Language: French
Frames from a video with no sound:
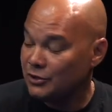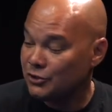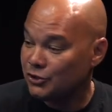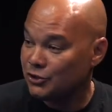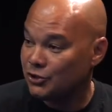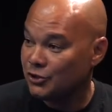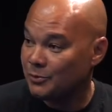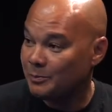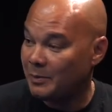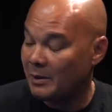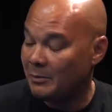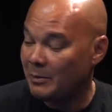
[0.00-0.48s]

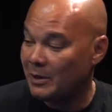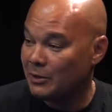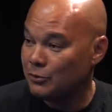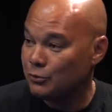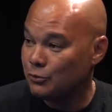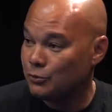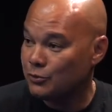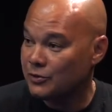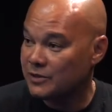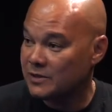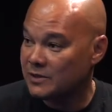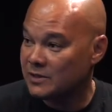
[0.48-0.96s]
J'ai pas mal
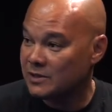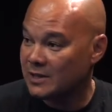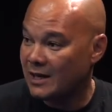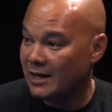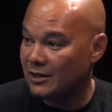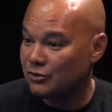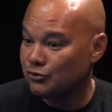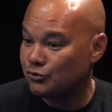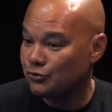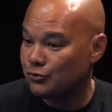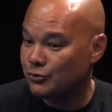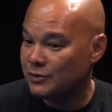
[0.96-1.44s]
de
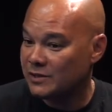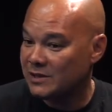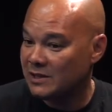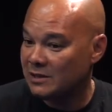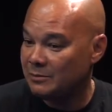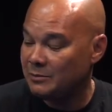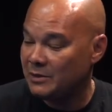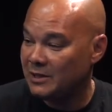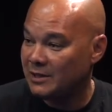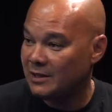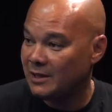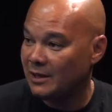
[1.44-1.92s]
stages, de
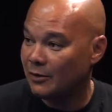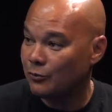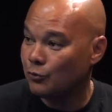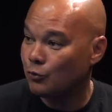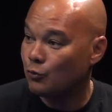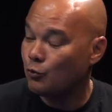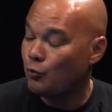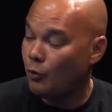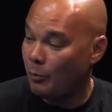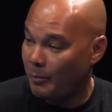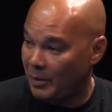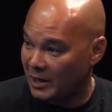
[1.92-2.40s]
séminaires, de
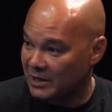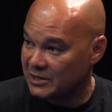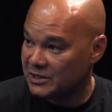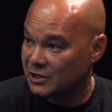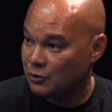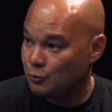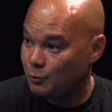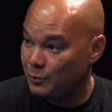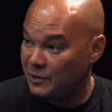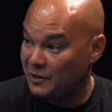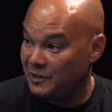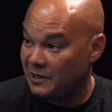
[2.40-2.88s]
cours
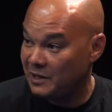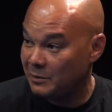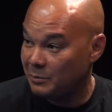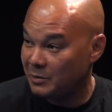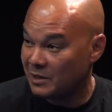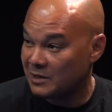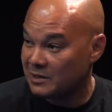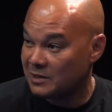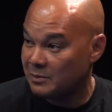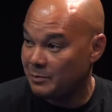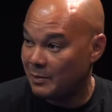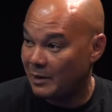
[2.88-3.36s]
particuliers
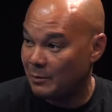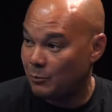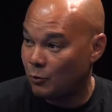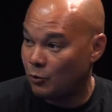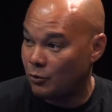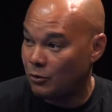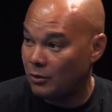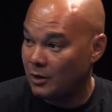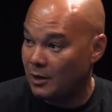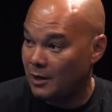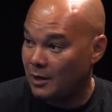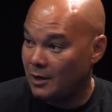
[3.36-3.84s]

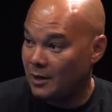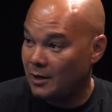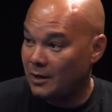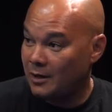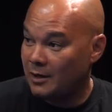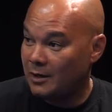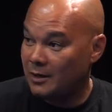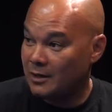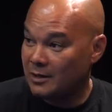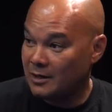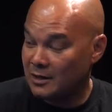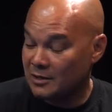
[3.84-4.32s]
principalement
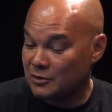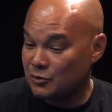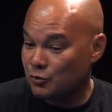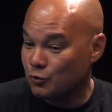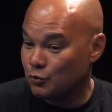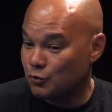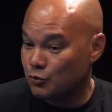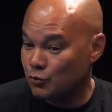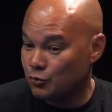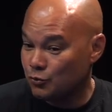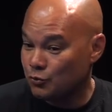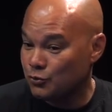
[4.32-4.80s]
et de
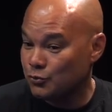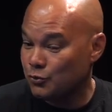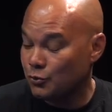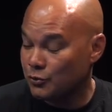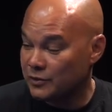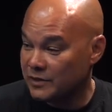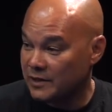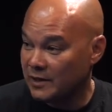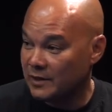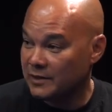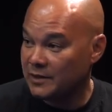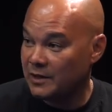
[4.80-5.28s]
l'instruction sur
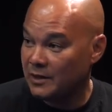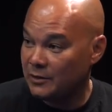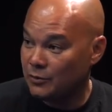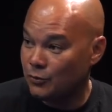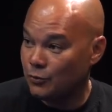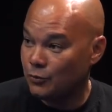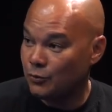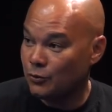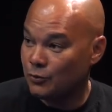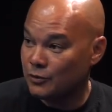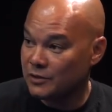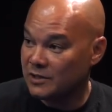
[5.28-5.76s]
certaines
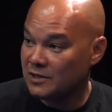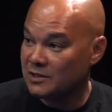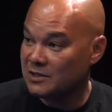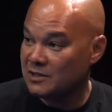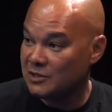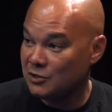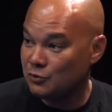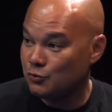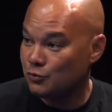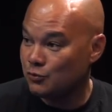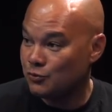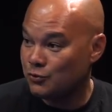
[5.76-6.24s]

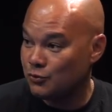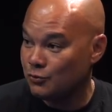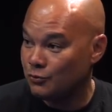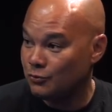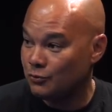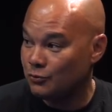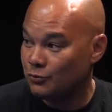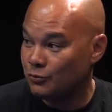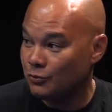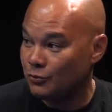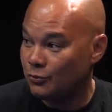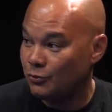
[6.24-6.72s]
institutions
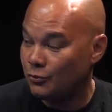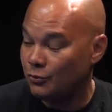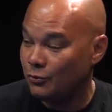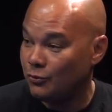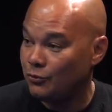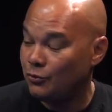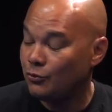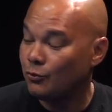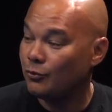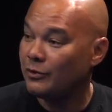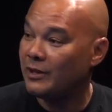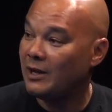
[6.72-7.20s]
euh,
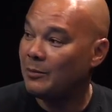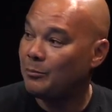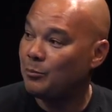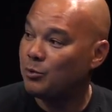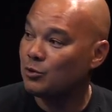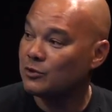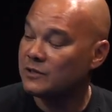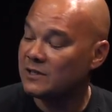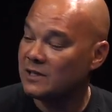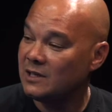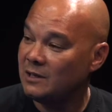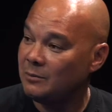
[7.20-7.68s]
non a,
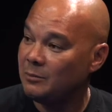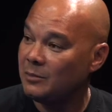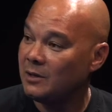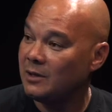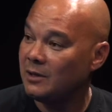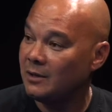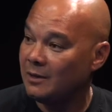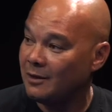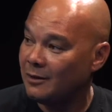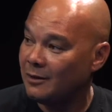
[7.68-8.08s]
imposées, mais...